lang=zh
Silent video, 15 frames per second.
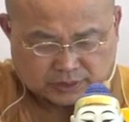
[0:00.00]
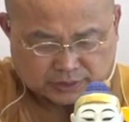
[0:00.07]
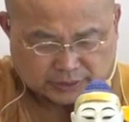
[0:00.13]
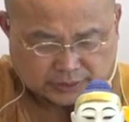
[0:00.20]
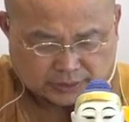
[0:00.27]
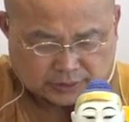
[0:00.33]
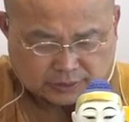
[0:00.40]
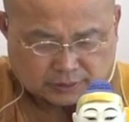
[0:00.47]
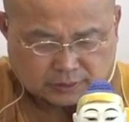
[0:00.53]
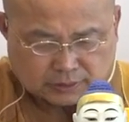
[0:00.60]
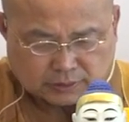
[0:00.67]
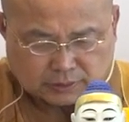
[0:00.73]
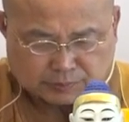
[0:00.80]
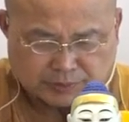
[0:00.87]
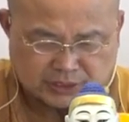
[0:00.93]
那
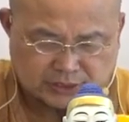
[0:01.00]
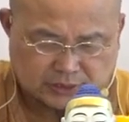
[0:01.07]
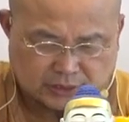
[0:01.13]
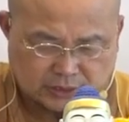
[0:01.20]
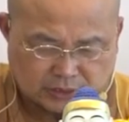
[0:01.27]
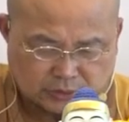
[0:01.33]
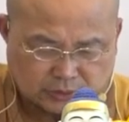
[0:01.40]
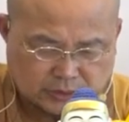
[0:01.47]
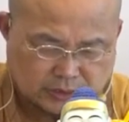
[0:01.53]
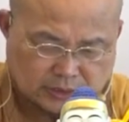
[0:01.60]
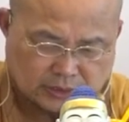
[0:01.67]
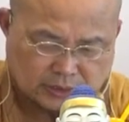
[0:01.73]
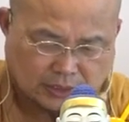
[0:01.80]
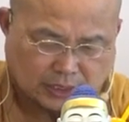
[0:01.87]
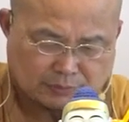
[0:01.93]
个毗舍离有一
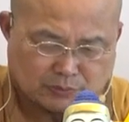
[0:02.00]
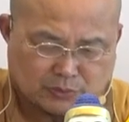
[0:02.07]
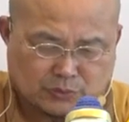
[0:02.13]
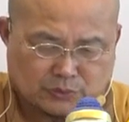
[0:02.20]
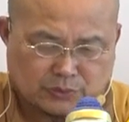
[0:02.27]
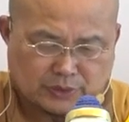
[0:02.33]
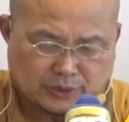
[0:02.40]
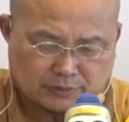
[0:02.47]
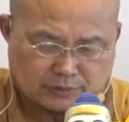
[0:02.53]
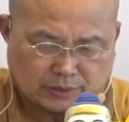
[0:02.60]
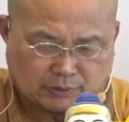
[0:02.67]
个阿摩罗耶，